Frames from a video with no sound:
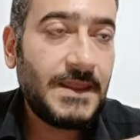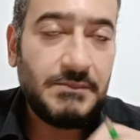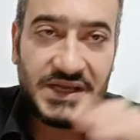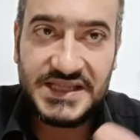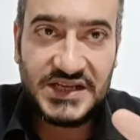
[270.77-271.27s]

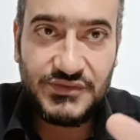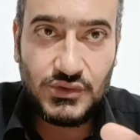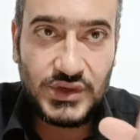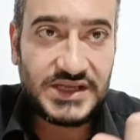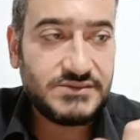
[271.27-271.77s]
باختلاف
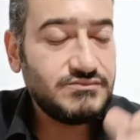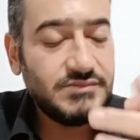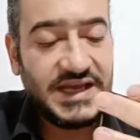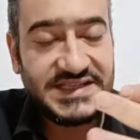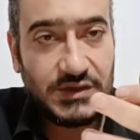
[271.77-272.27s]
اللغات
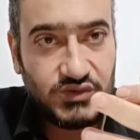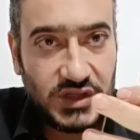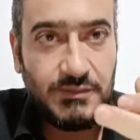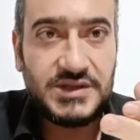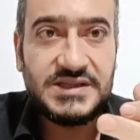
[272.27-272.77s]
قساوة
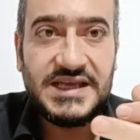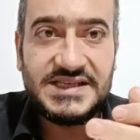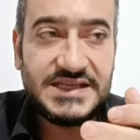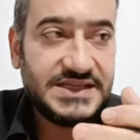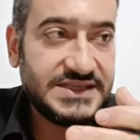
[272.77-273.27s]
البطن
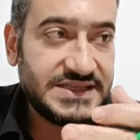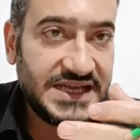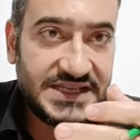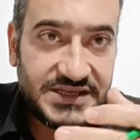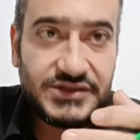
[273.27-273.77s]
آه،
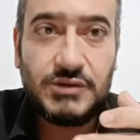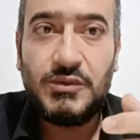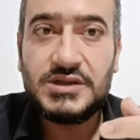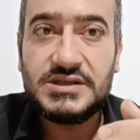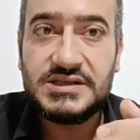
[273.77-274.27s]
تحجيرة
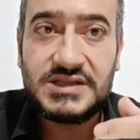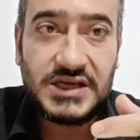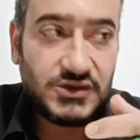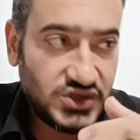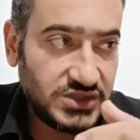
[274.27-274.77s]
البطن
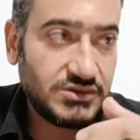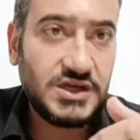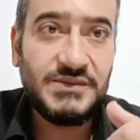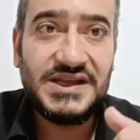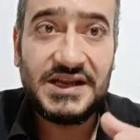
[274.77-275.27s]
التقلصات
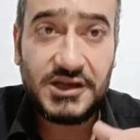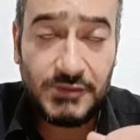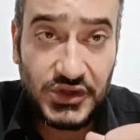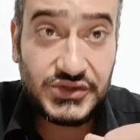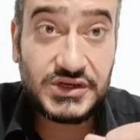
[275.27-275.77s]
الرحمية
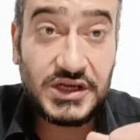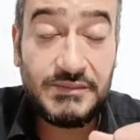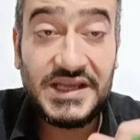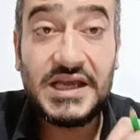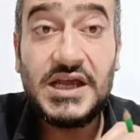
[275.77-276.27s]
الانقباضات
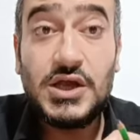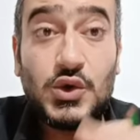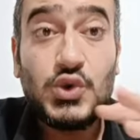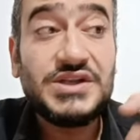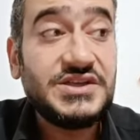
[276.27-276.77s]
الرحمية
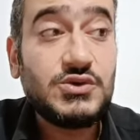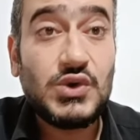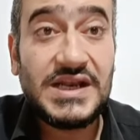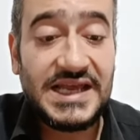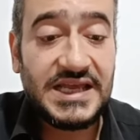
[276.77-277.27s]
كل دي
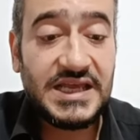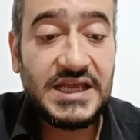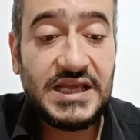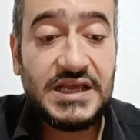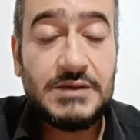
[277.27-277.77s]
كلها
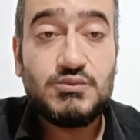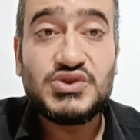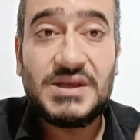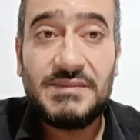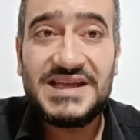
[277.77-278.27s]

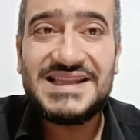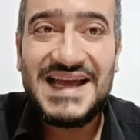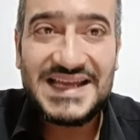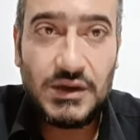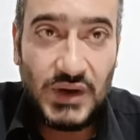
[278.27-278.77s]
مسميات
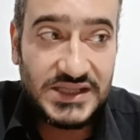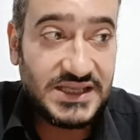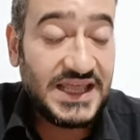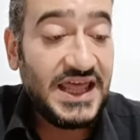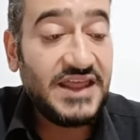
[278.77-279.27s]
لحاجة واحدة
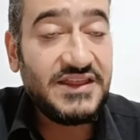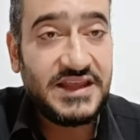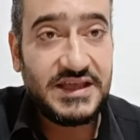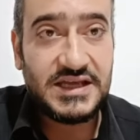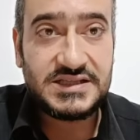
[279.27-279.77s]

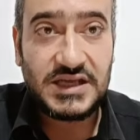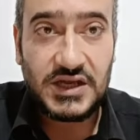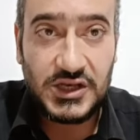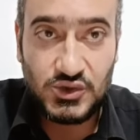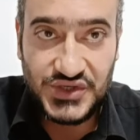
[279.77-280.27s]
هذه
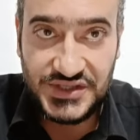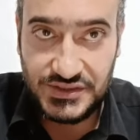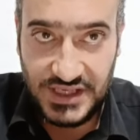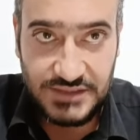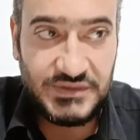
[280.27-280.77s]
التقلصات
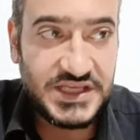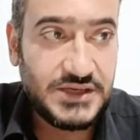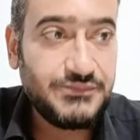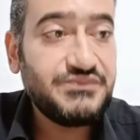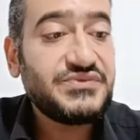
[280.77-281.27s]

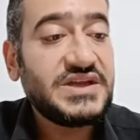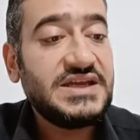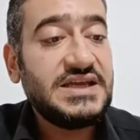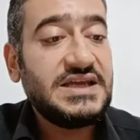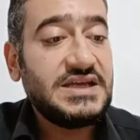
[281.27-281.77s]
الرحمية
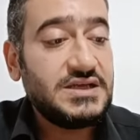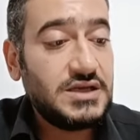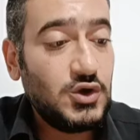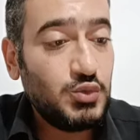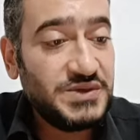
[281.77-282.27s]

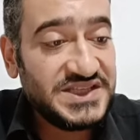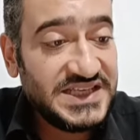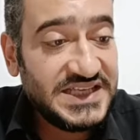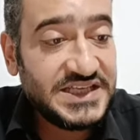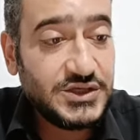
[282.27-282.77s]
لو
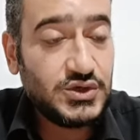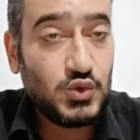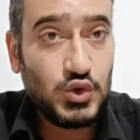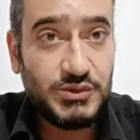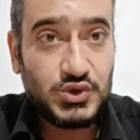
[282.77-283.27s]
بتيجي
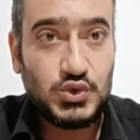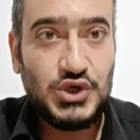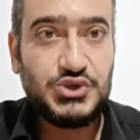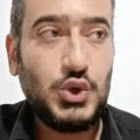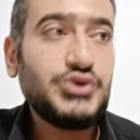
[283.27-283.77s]

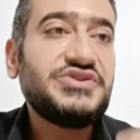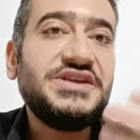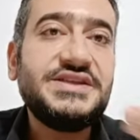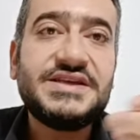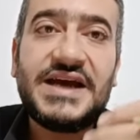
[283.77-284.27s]
وبتروح تحط
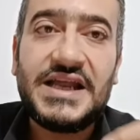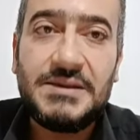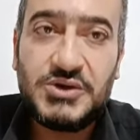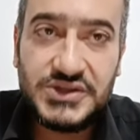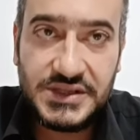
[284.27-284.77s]
ايدك على
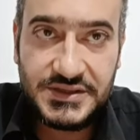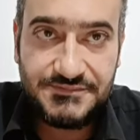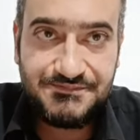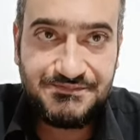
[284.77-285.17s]
بطنك